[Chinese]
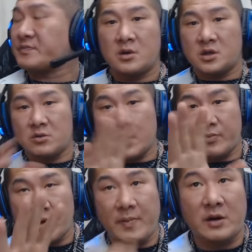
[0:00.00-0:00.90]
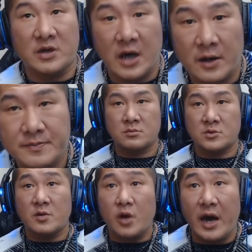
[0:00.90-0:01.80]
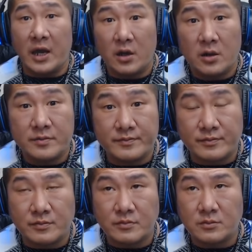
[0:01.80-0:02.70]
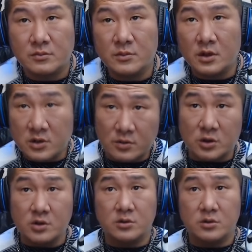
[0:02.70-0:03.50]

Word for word: 新闻也不会报你啊，对不对？是不是？